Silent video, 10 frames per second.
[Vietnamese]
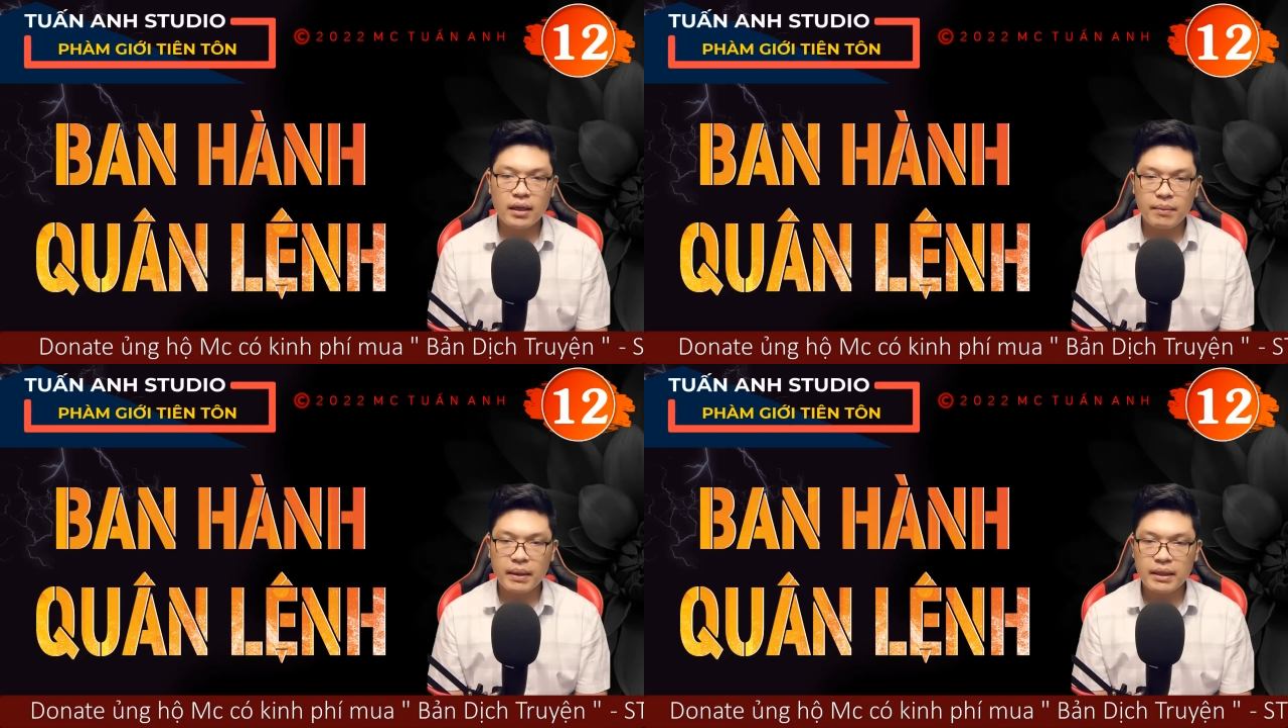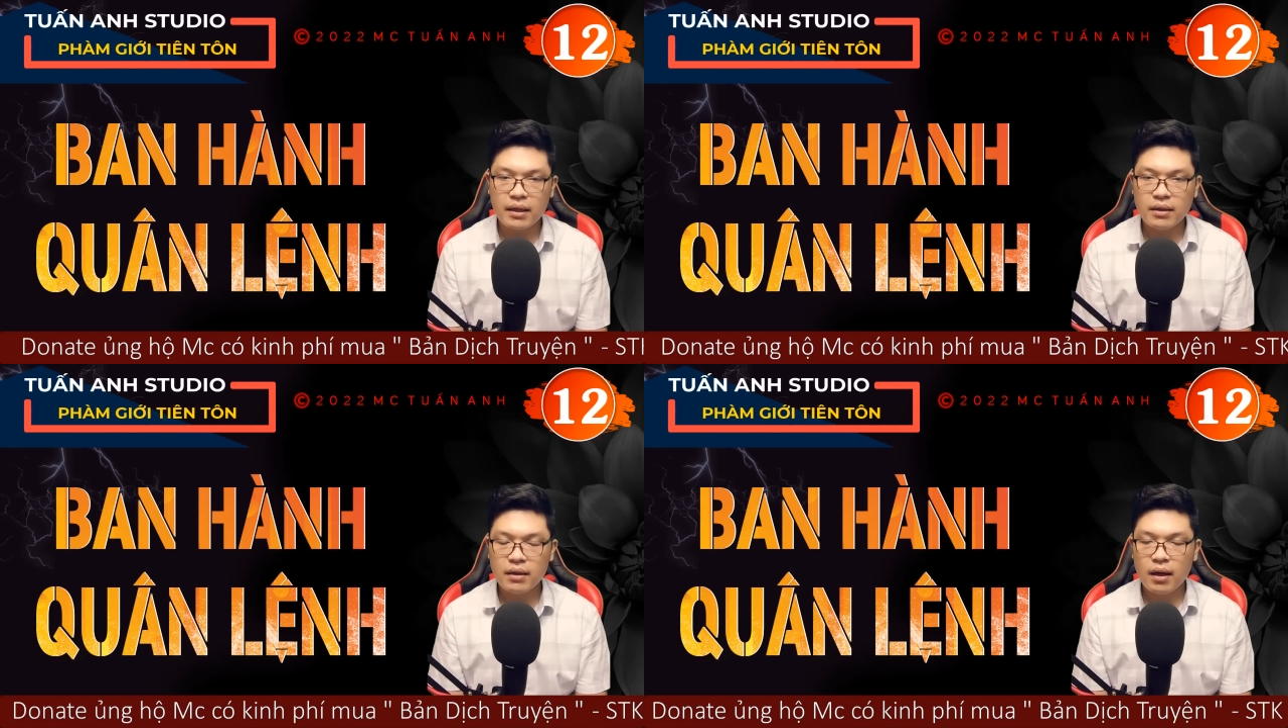Nhắc mới
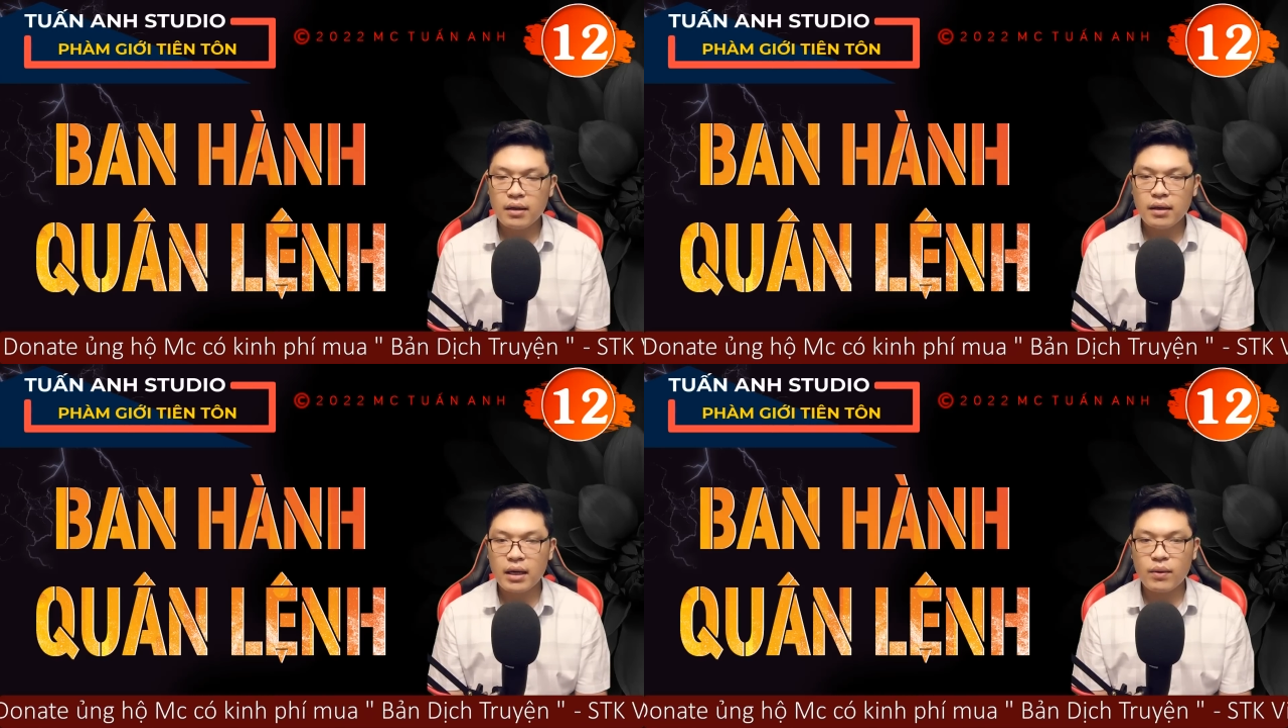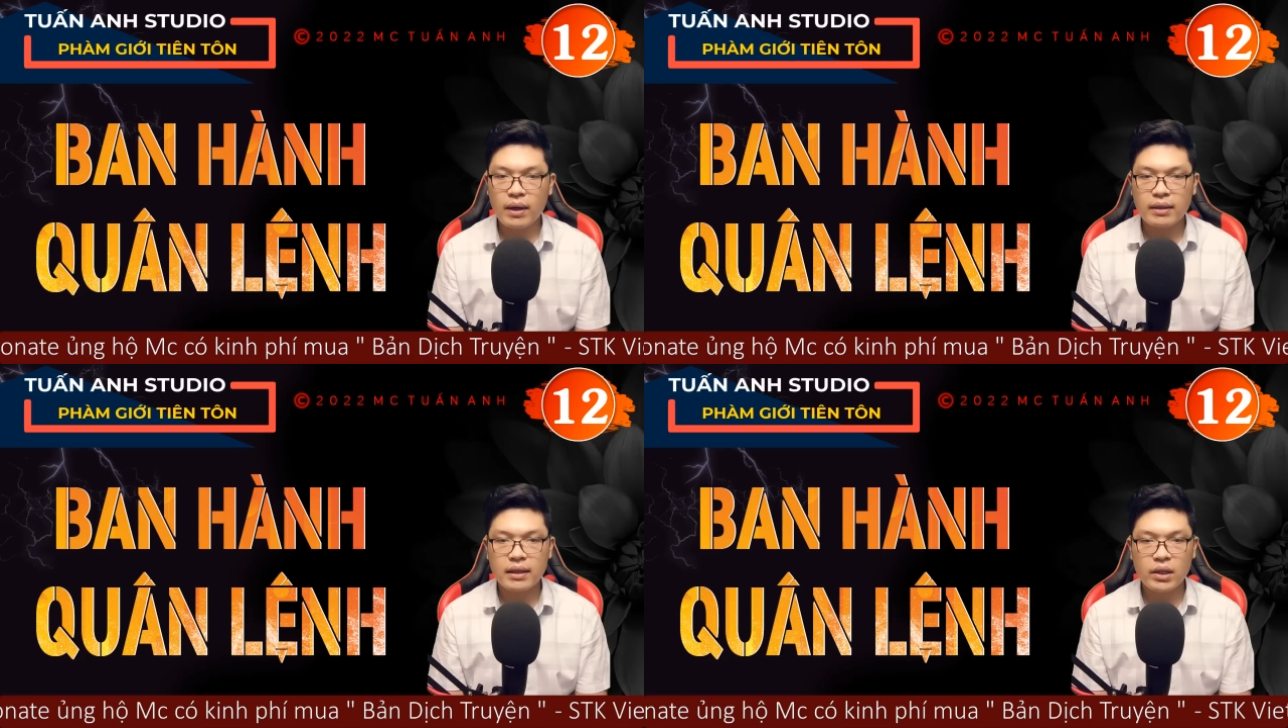nhớ, liên
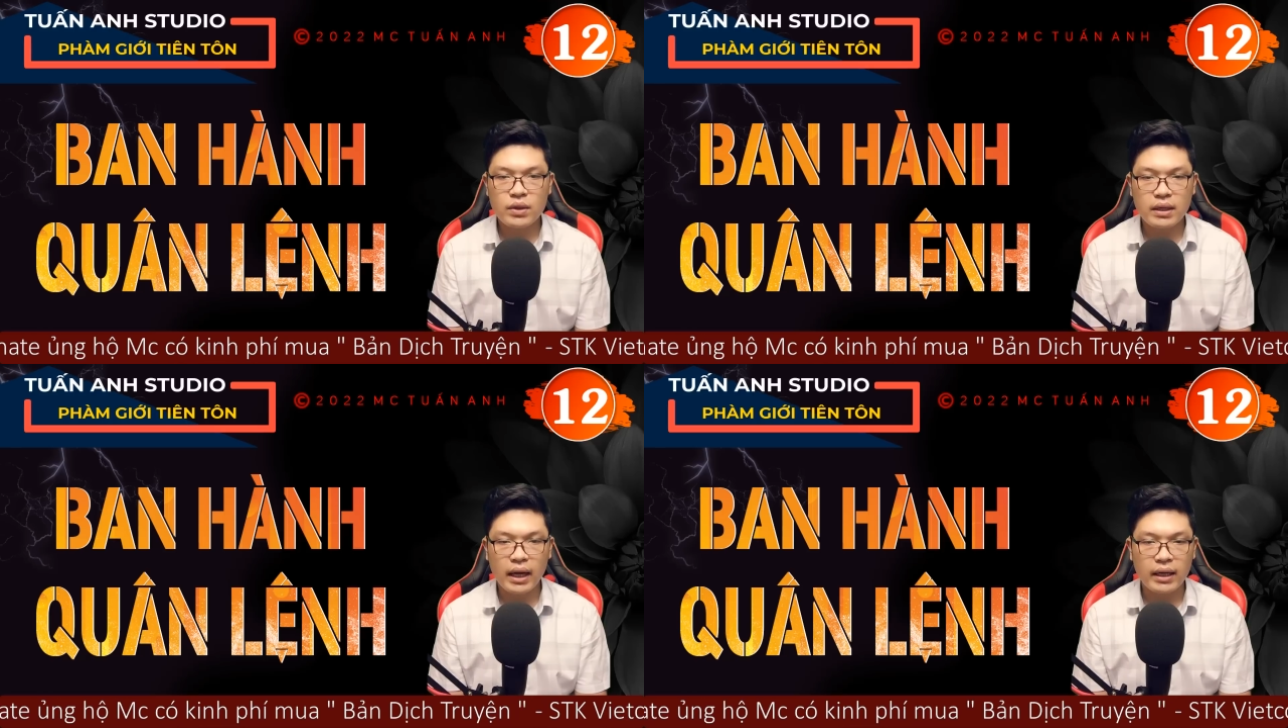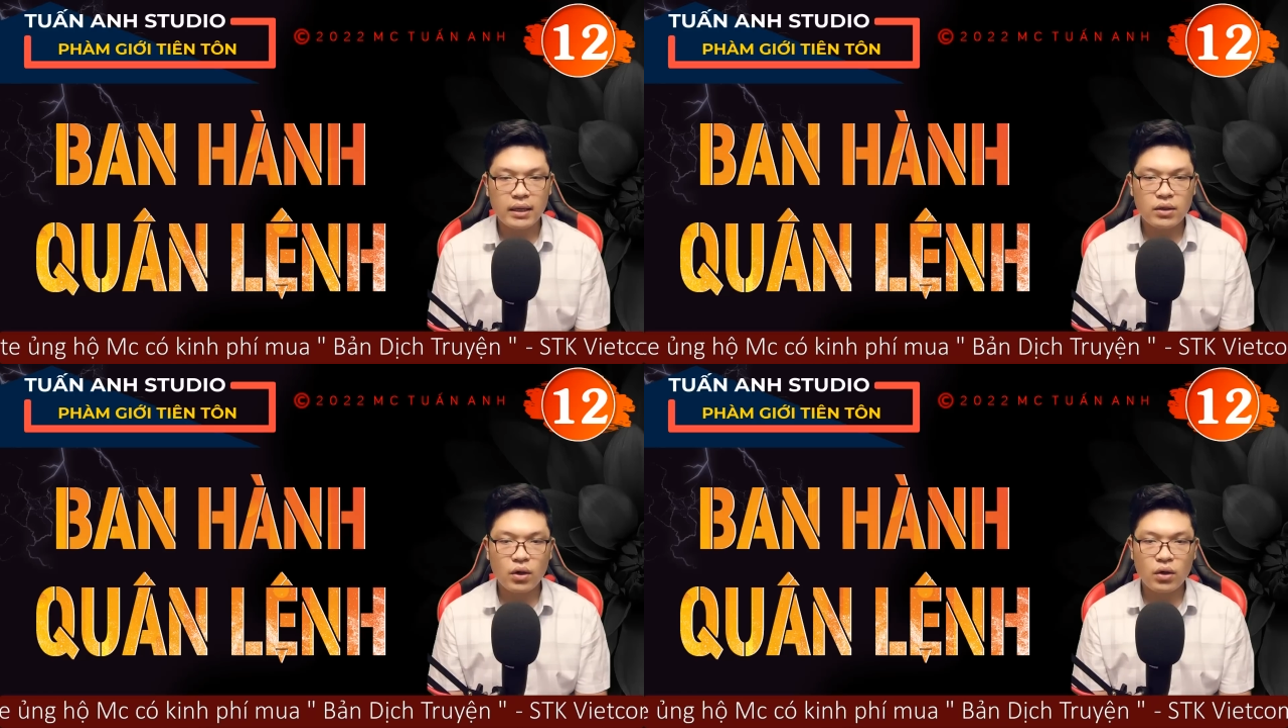quan tới chuyện
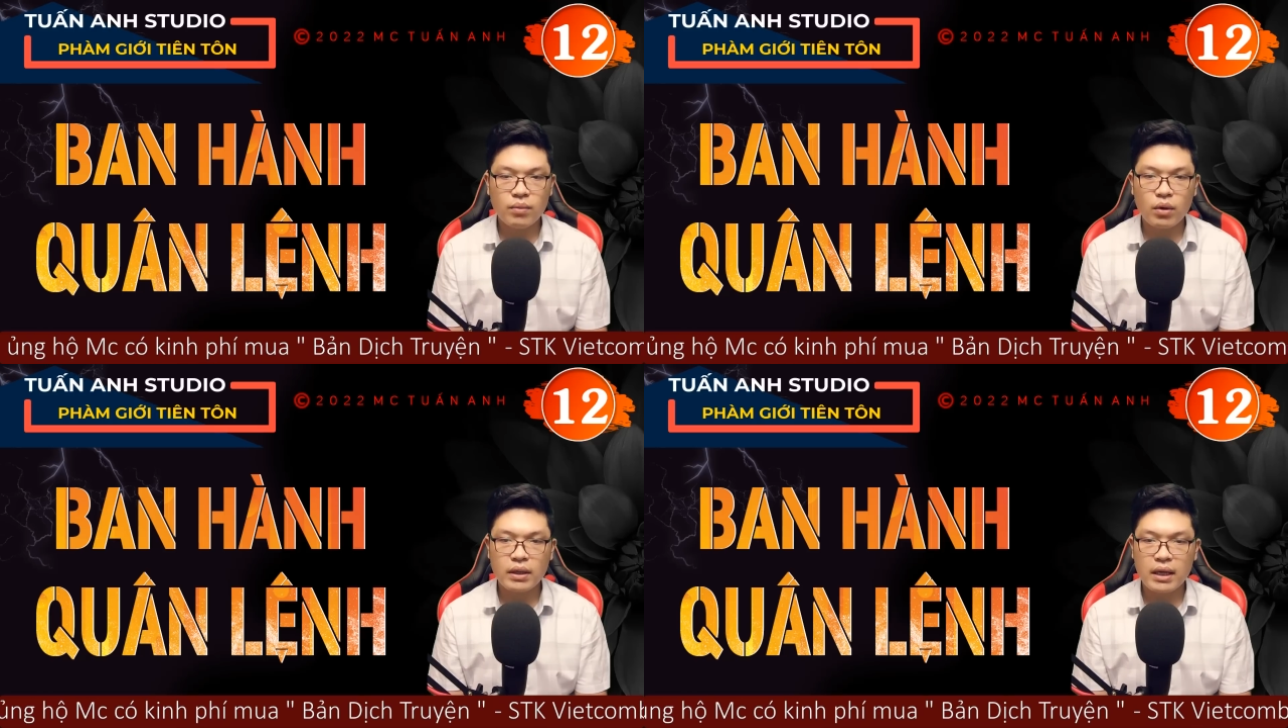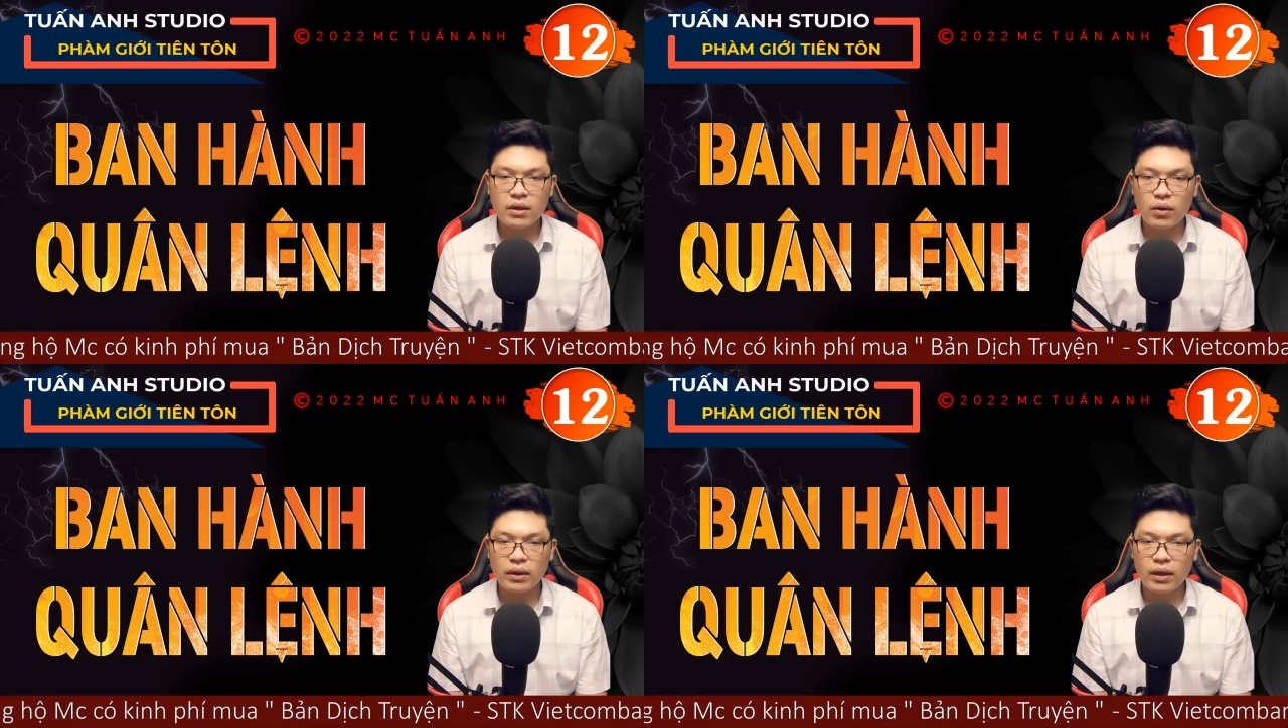này còn có một
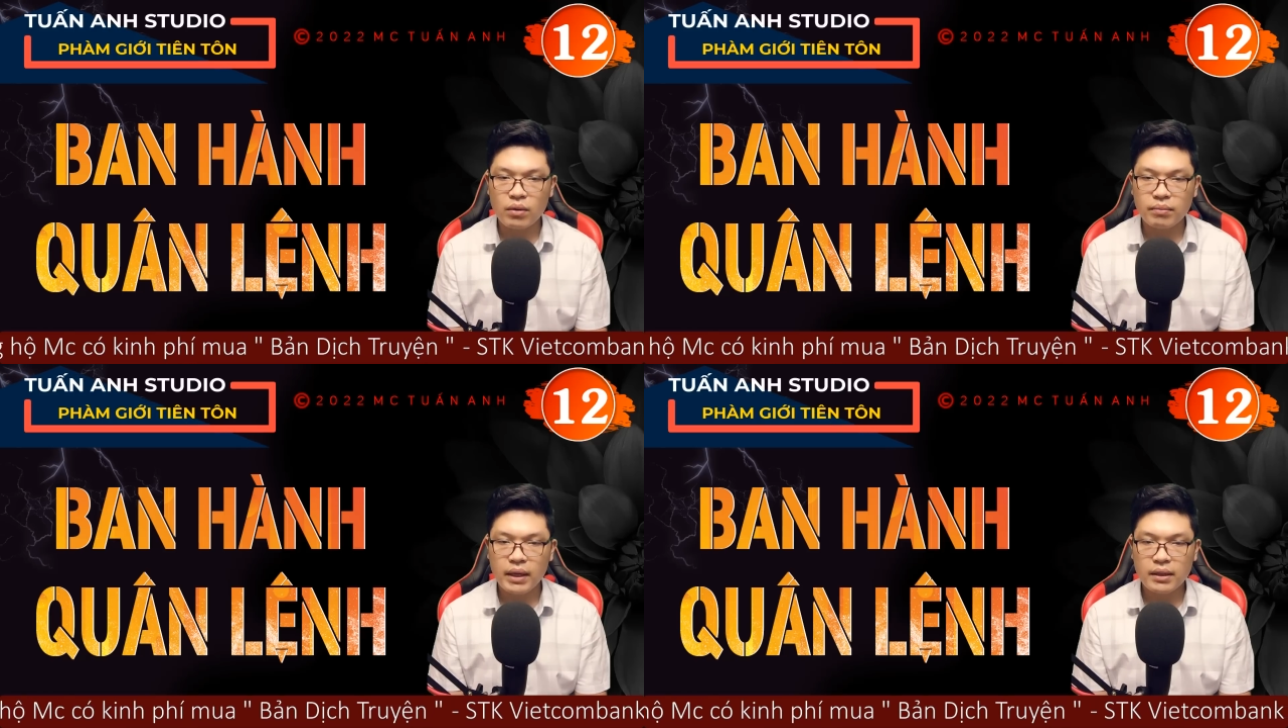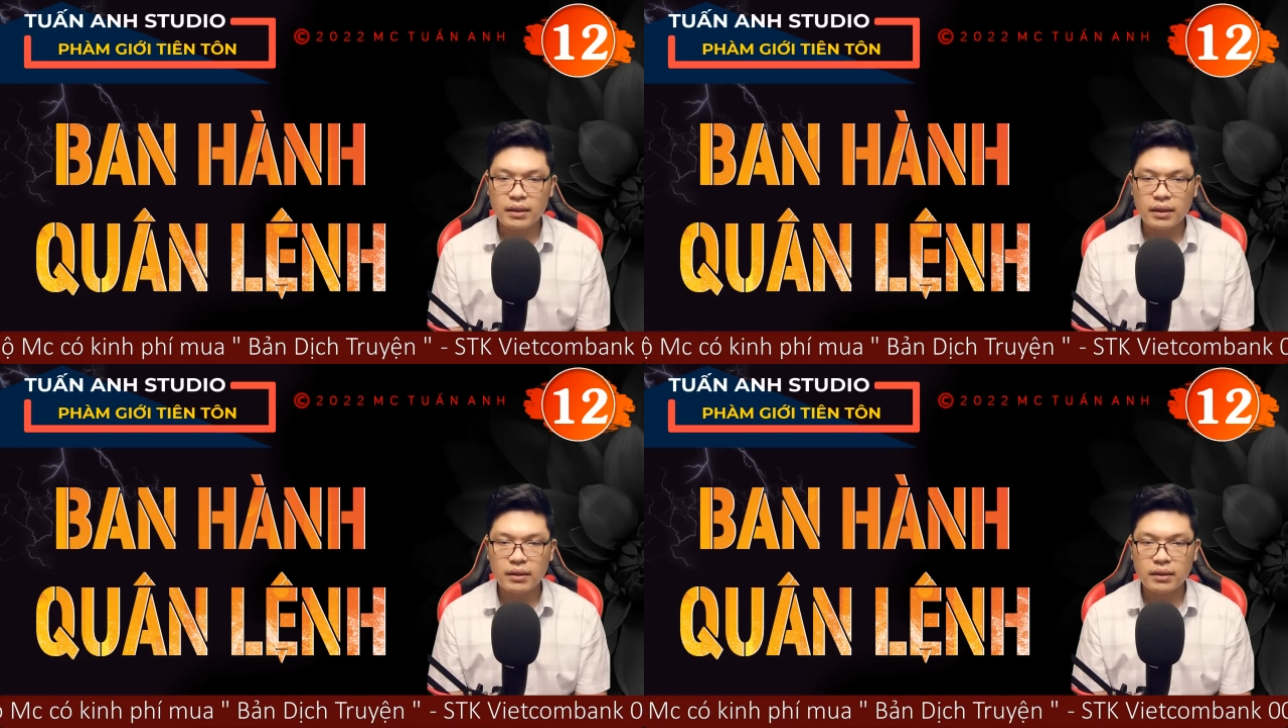tin đồn không biết
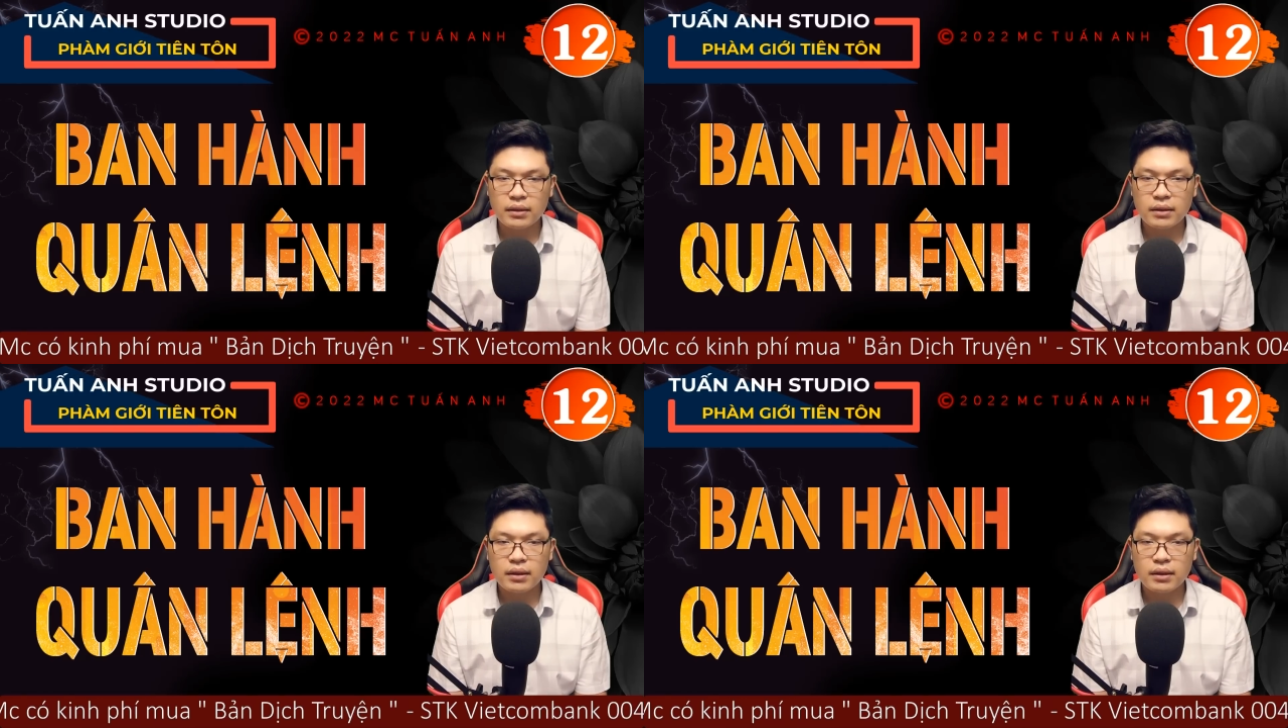thực hư.